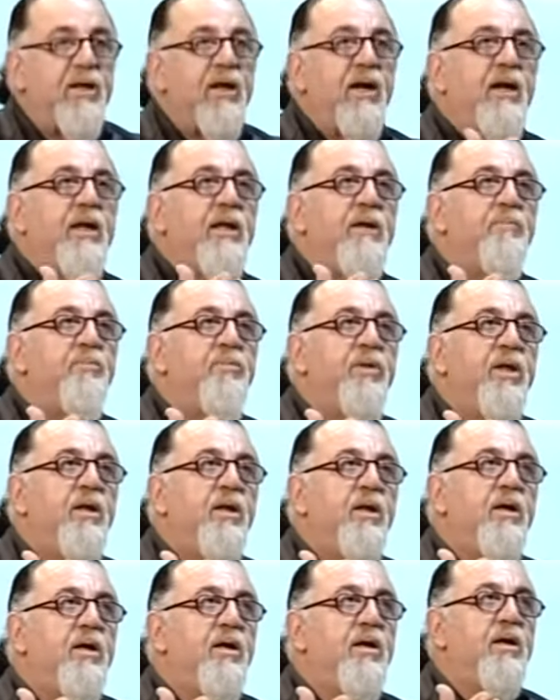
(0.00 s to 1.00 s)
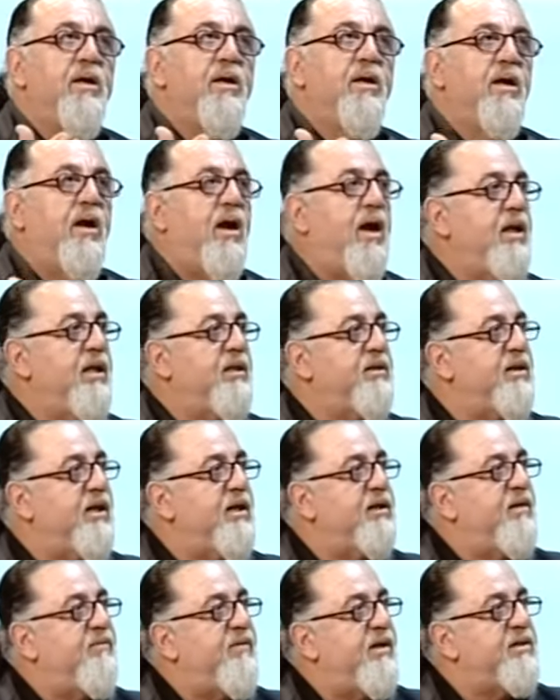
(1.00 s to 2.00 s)
Yani e, alet
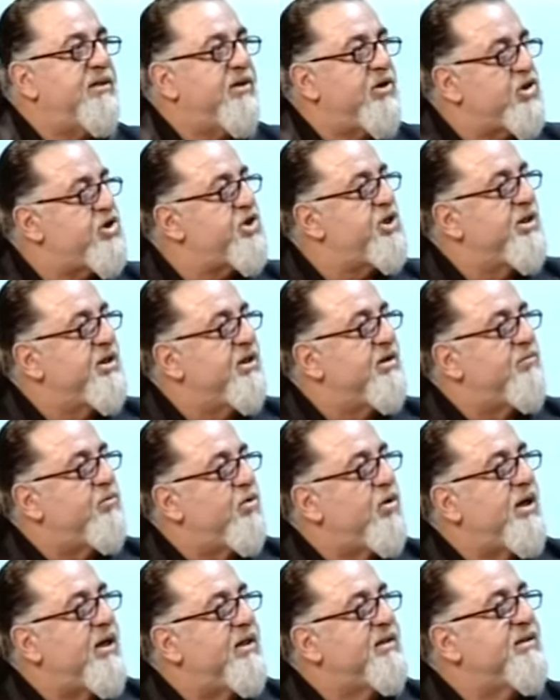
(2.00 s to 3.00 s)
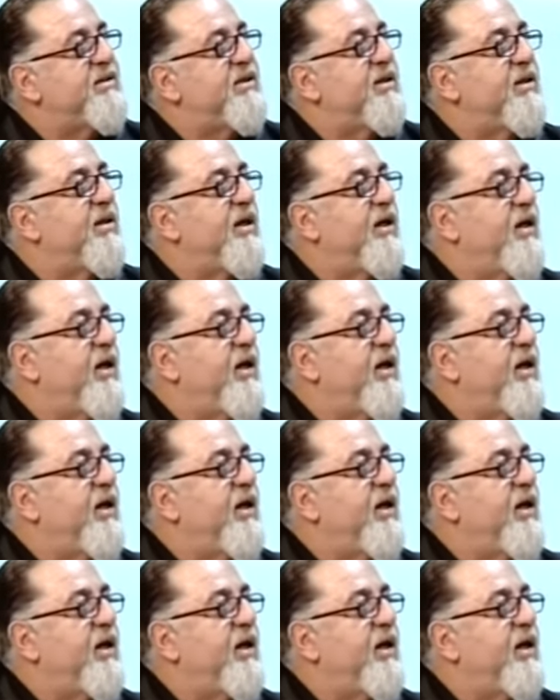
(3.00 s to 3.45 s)
edevat işidir bu aslında.